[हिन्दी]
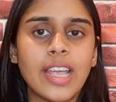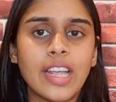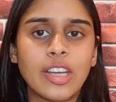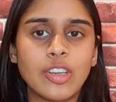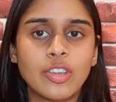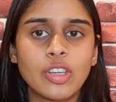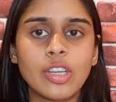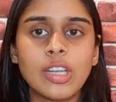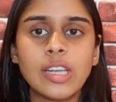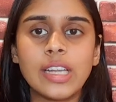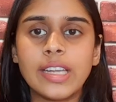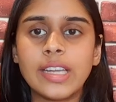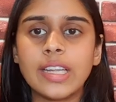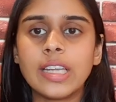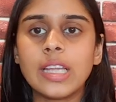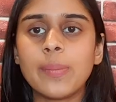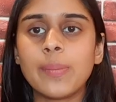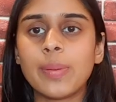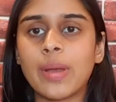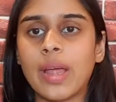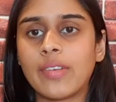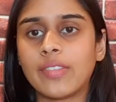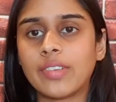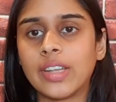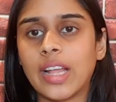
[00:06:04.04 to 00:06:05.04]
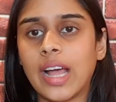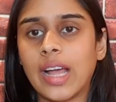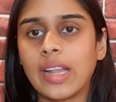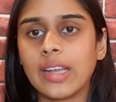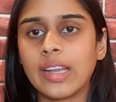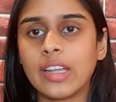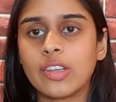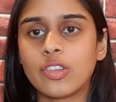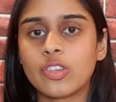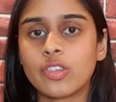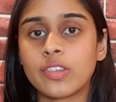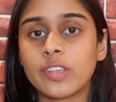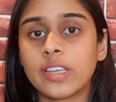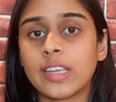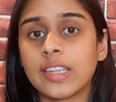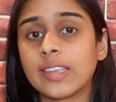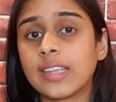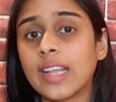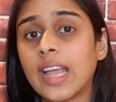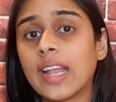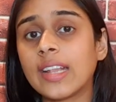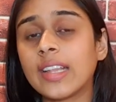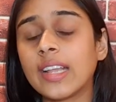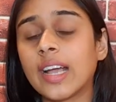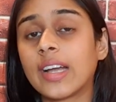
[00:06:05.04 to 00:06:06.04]
एक्शन लेने के प्रावधान है जिसके
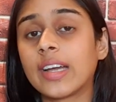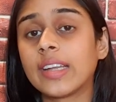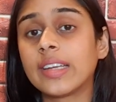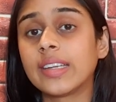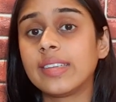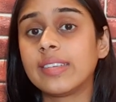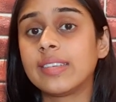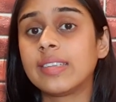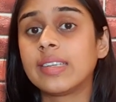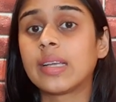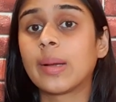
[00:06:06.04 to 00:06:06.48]
तहत अगर किसी